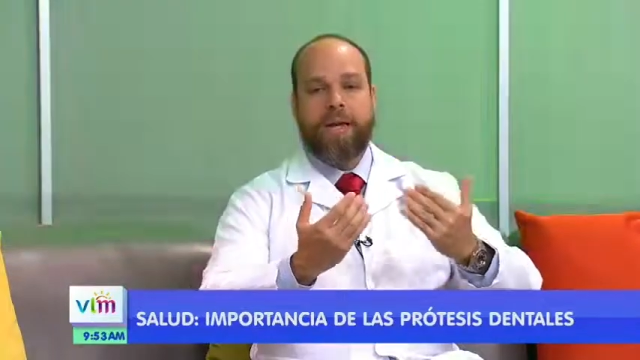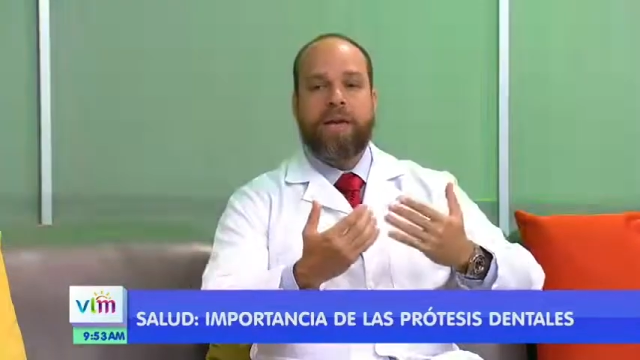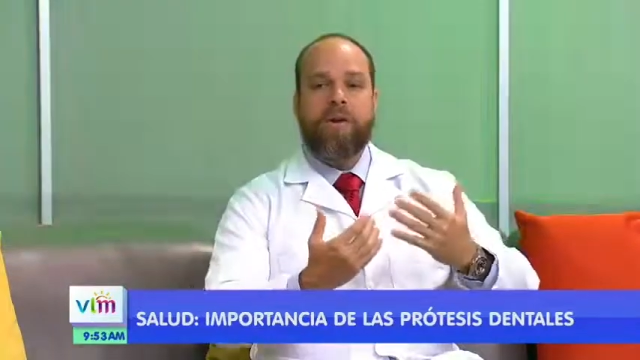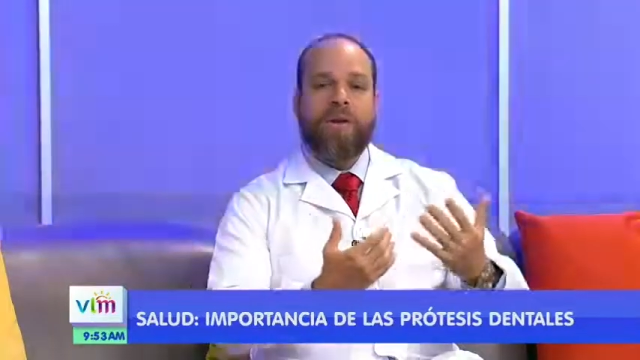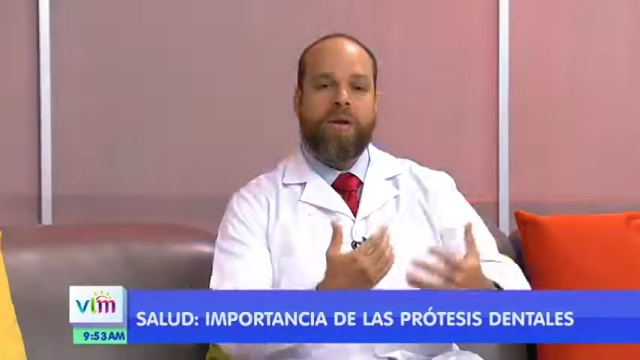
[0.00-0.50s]
¿Y
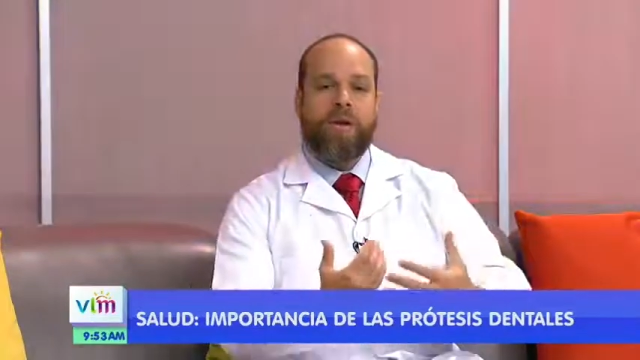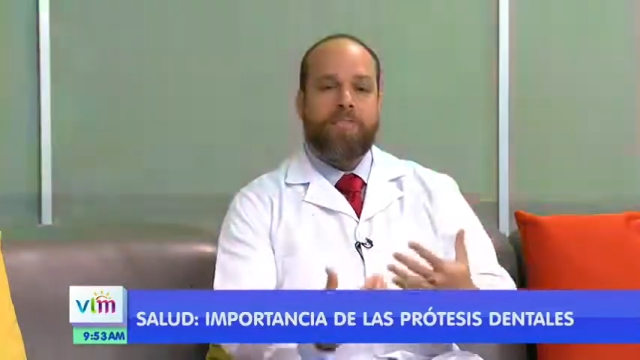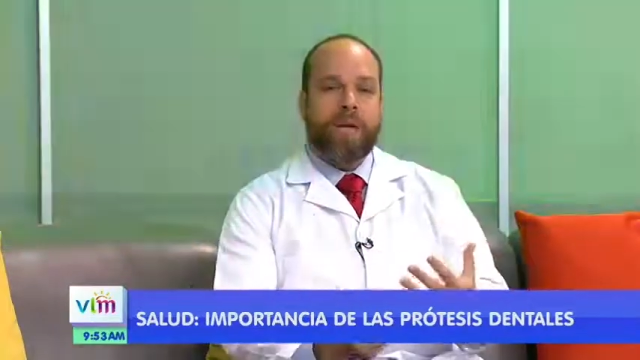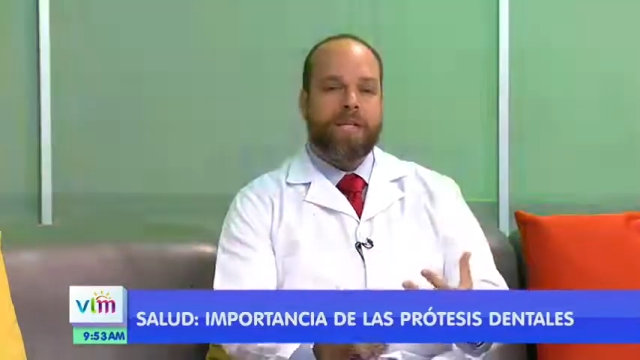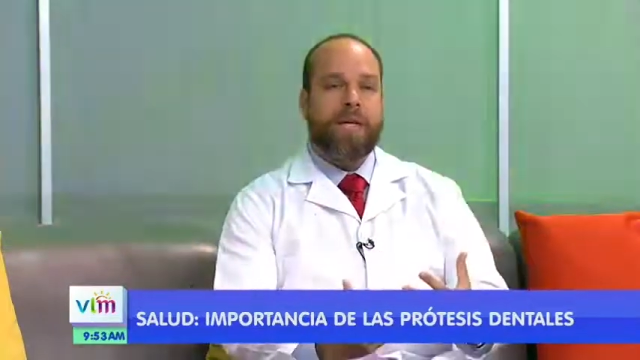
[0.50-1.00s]
qué es lo que
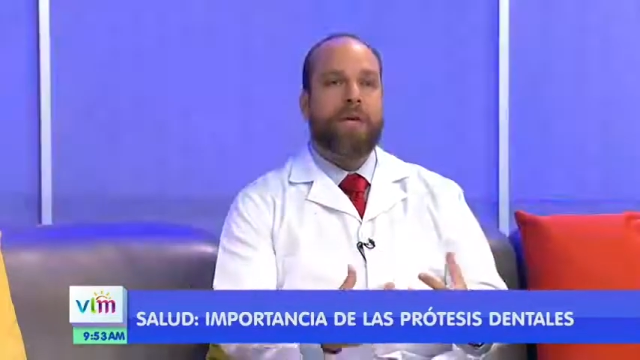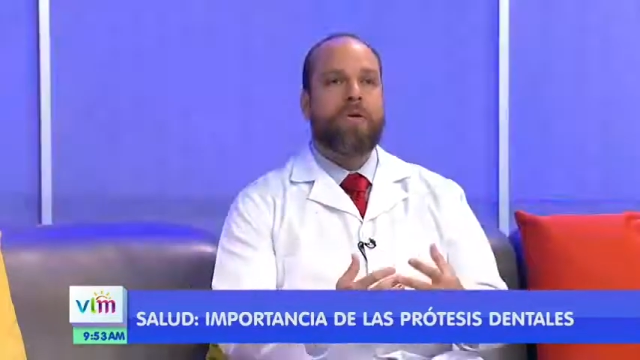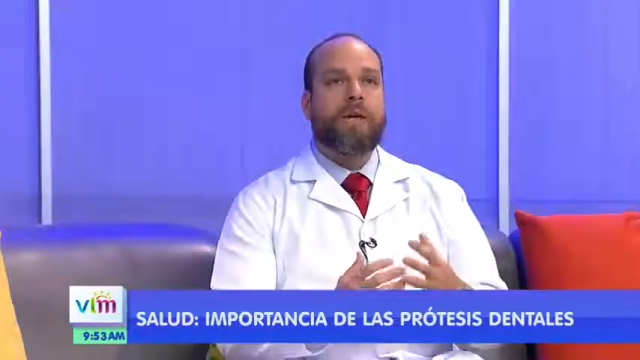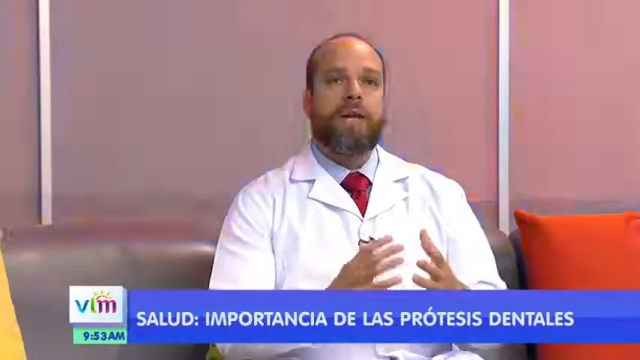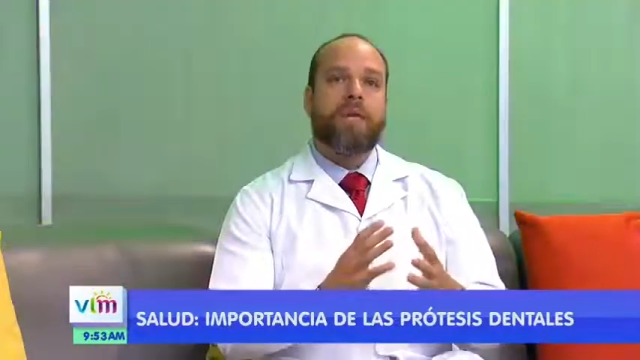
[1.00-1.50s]
pasa? Que el
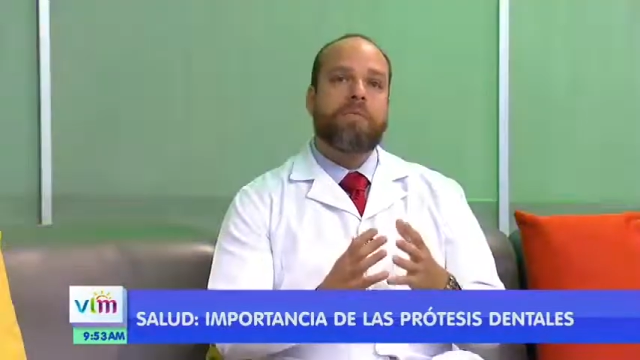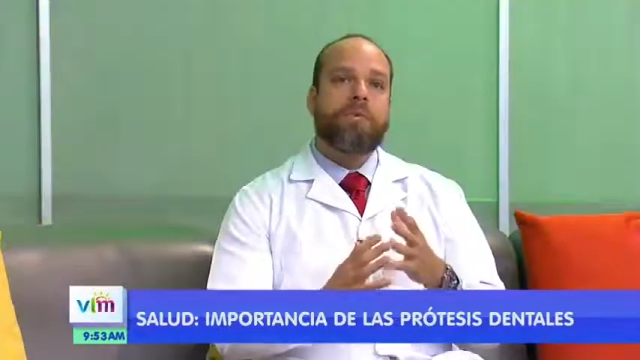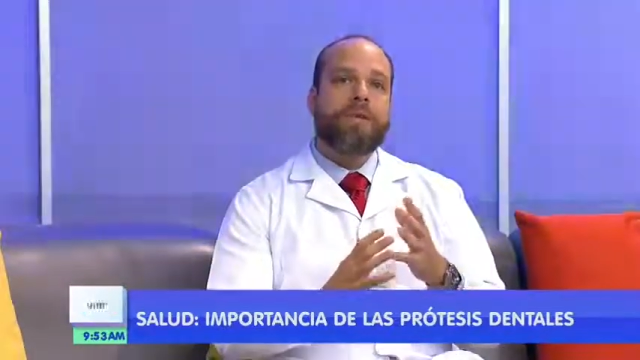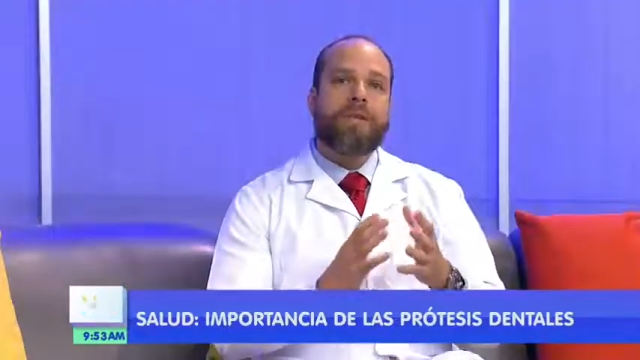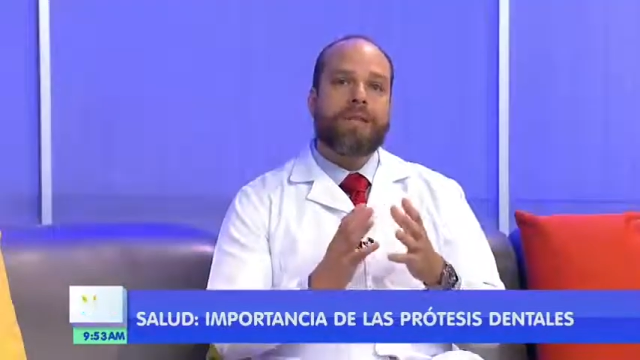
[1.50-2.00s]

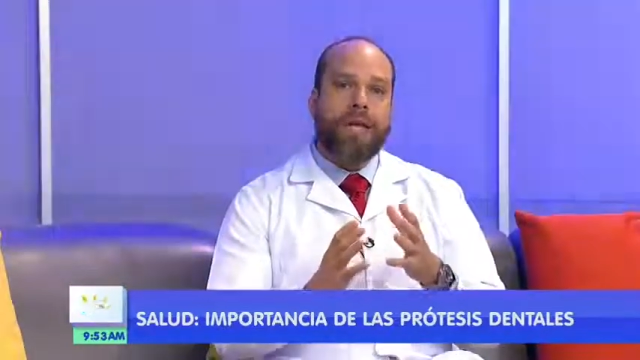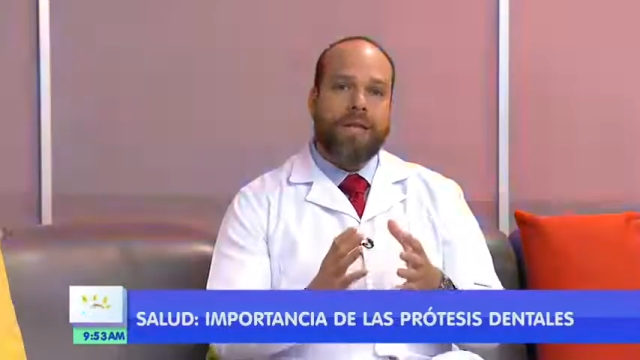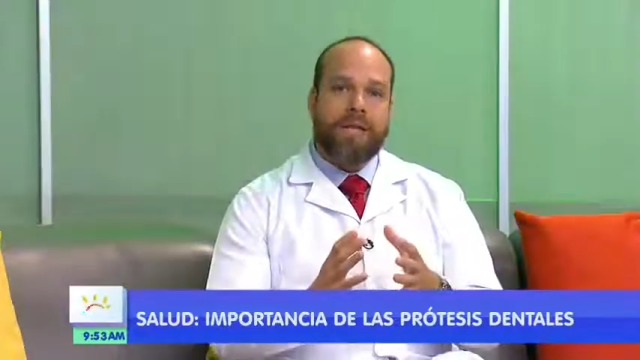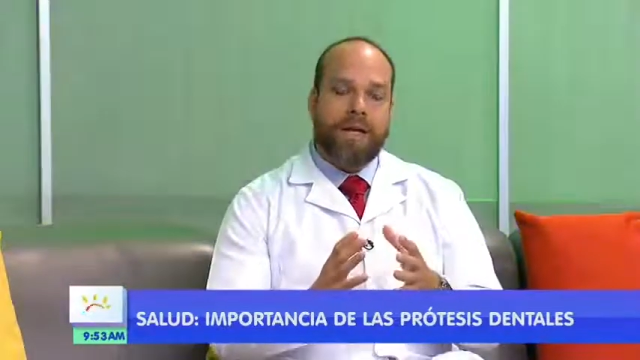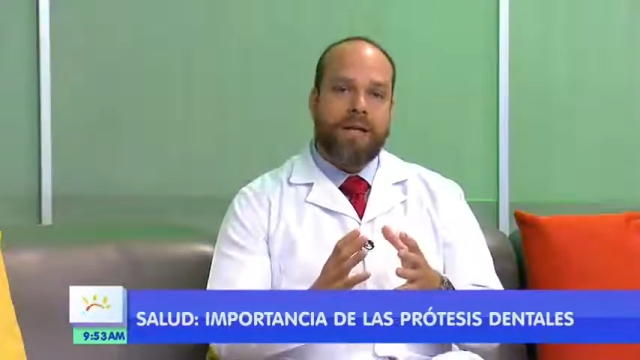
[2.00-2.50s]
organismo
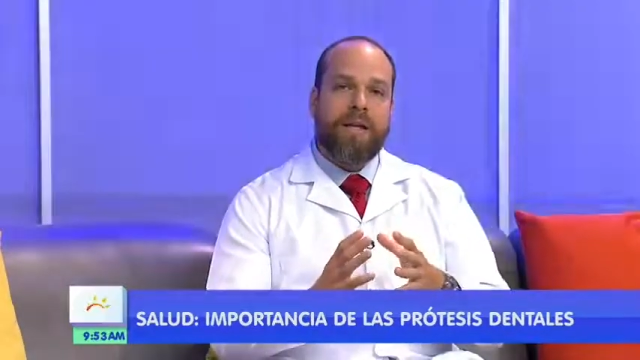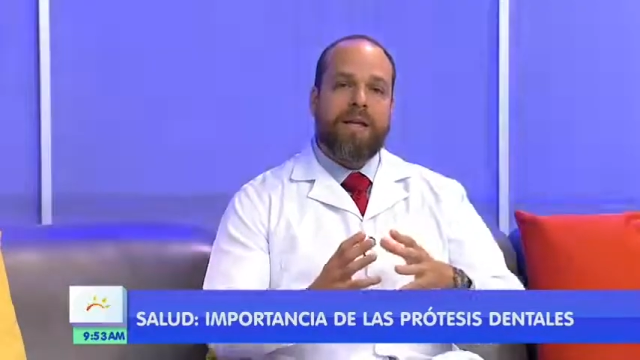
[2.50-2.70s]
intenta